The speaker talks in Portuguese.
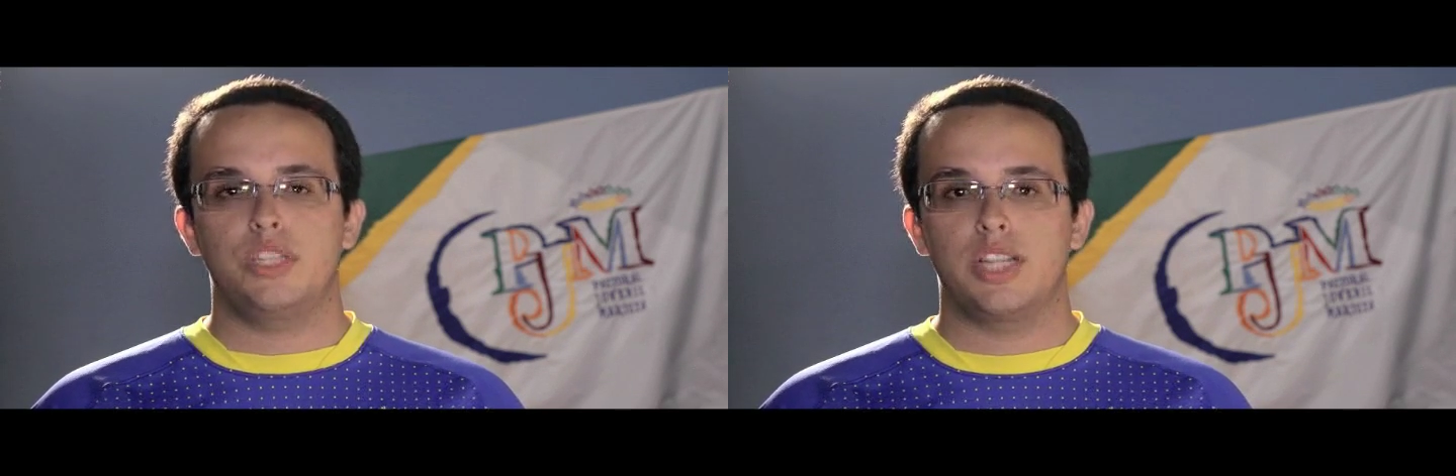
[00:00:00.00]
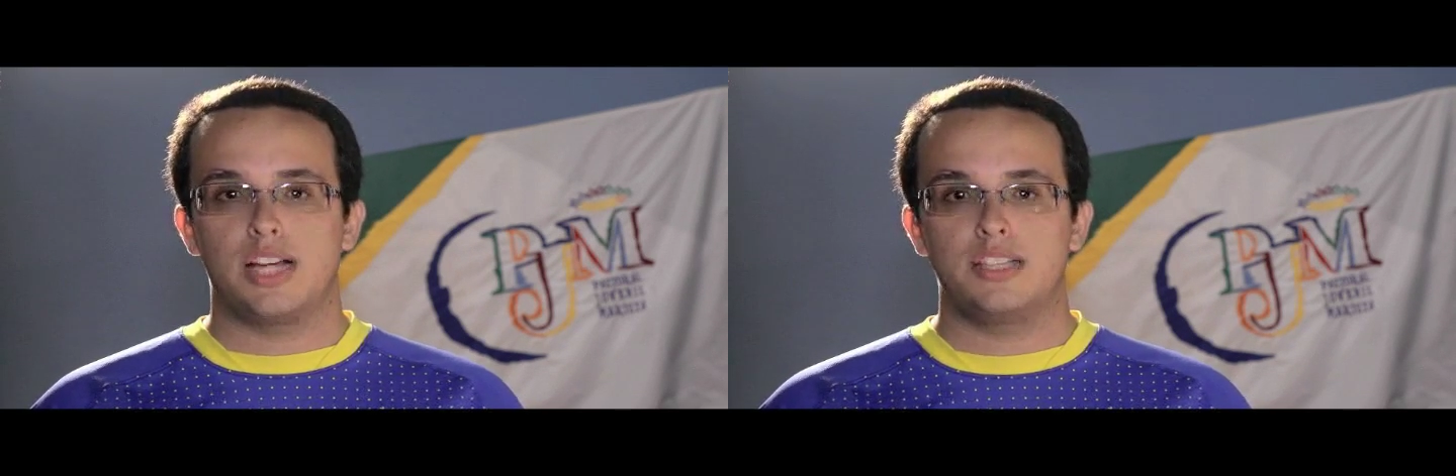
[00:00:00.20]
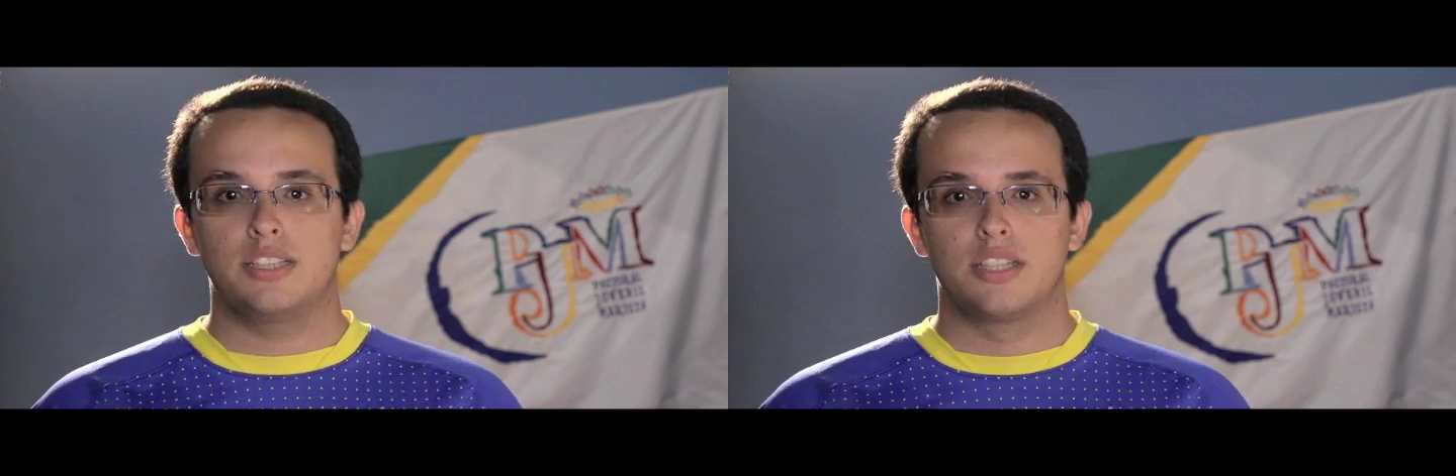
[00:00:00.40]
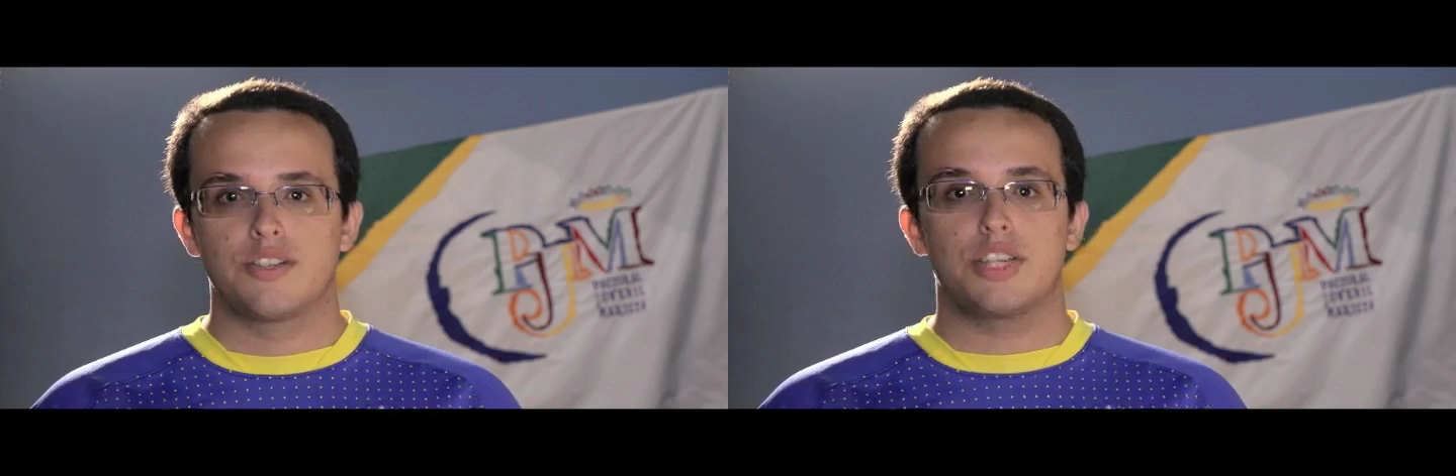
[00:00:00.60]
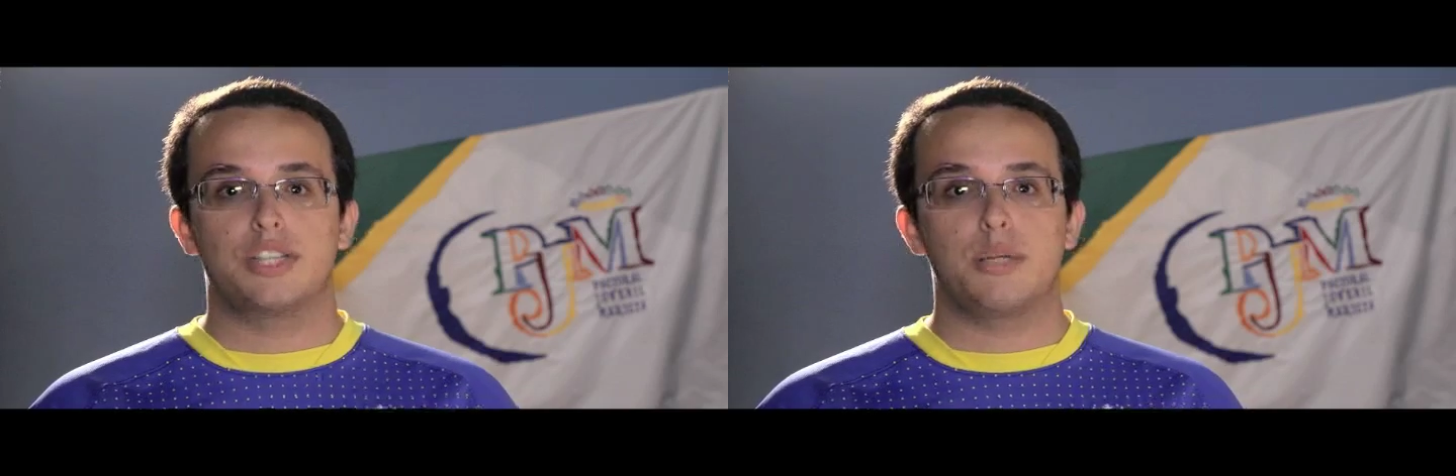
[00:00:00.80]
unidade?
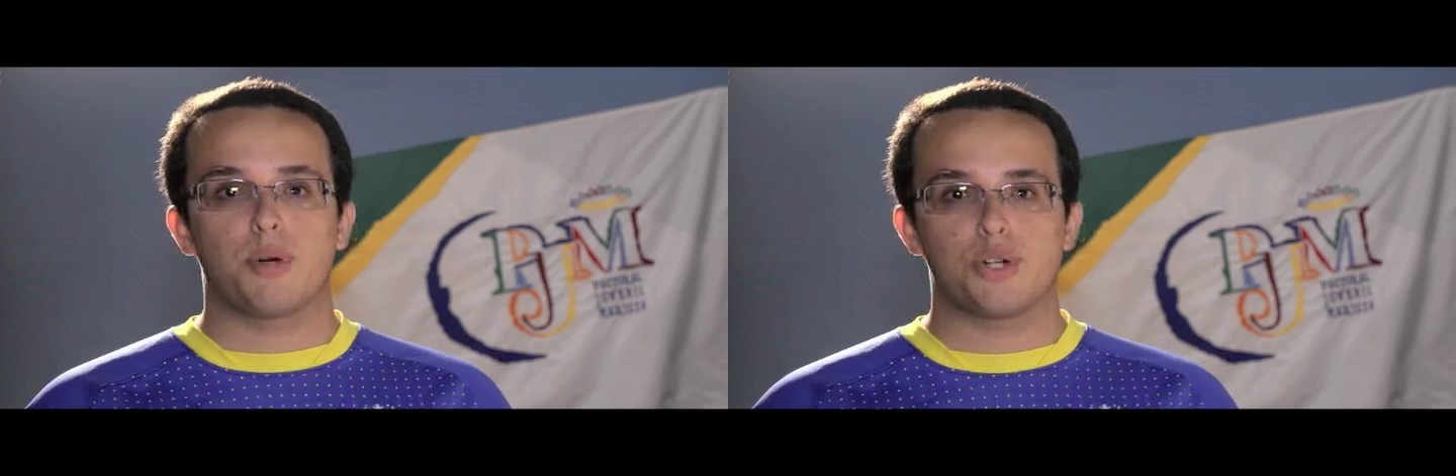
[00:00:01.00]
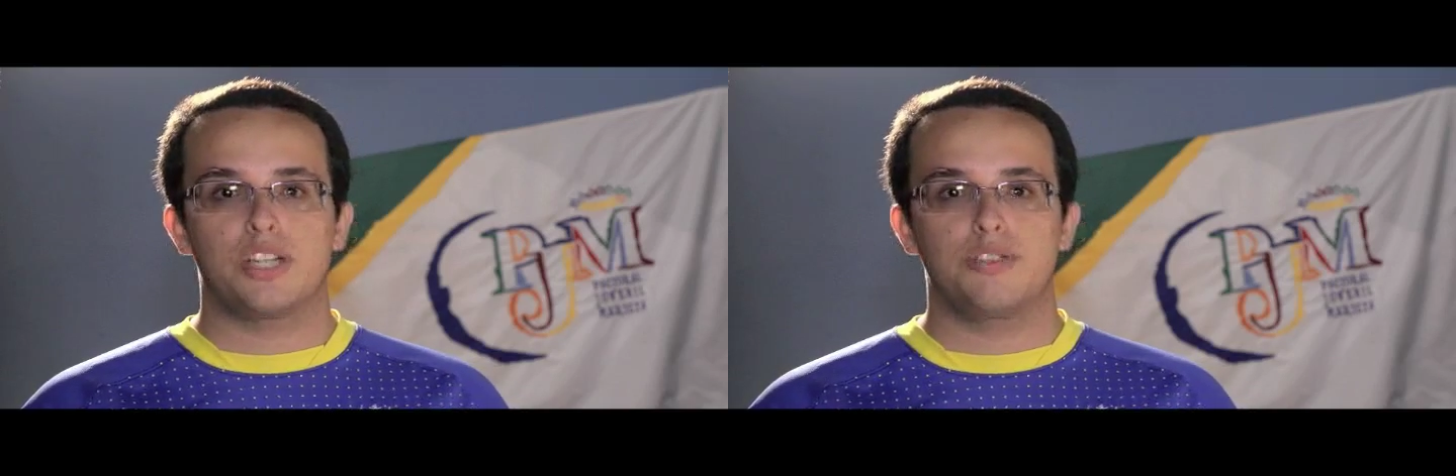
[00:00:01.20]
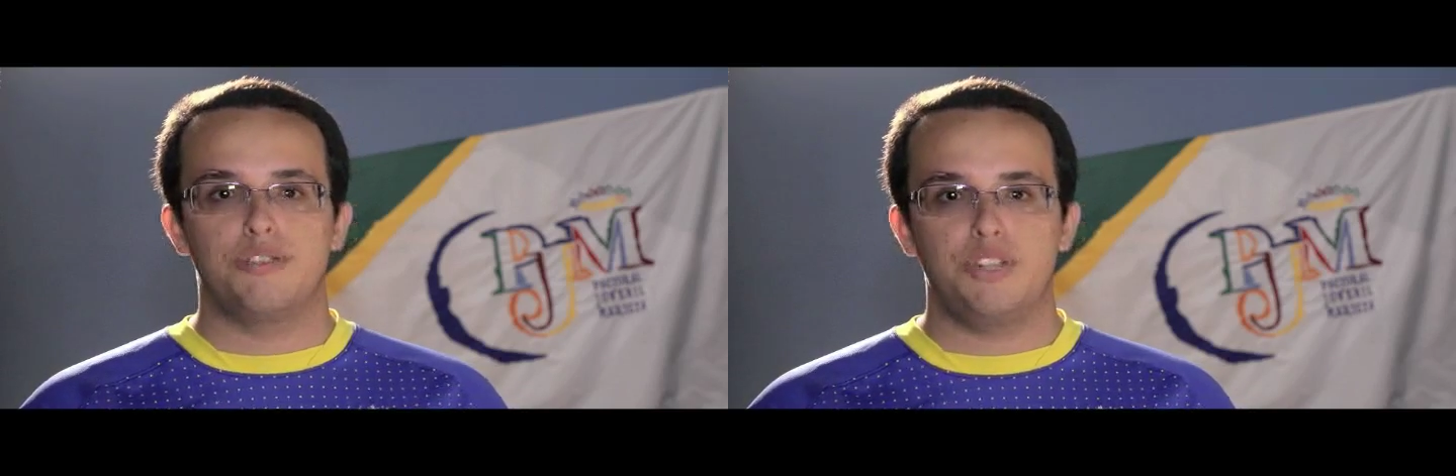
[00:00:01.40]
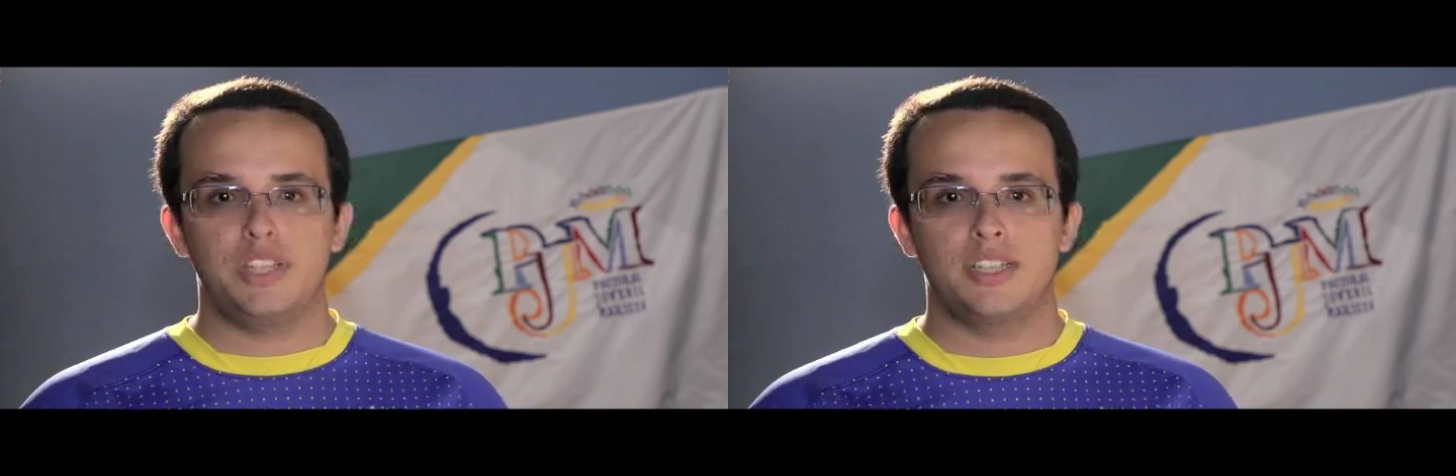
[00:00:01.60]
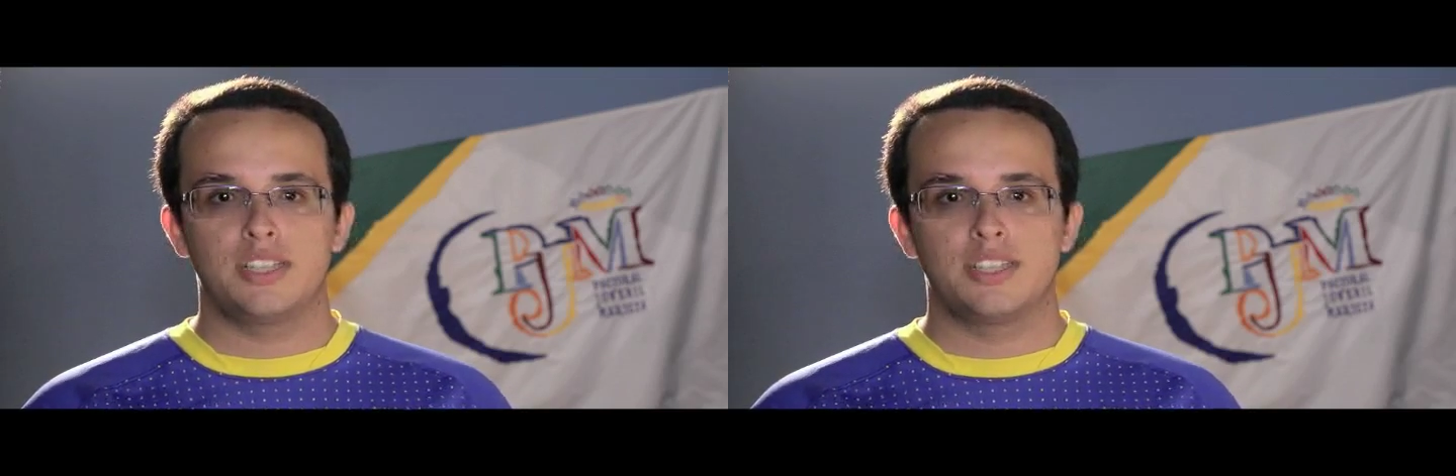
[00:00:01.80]
Você tem projeto de vida?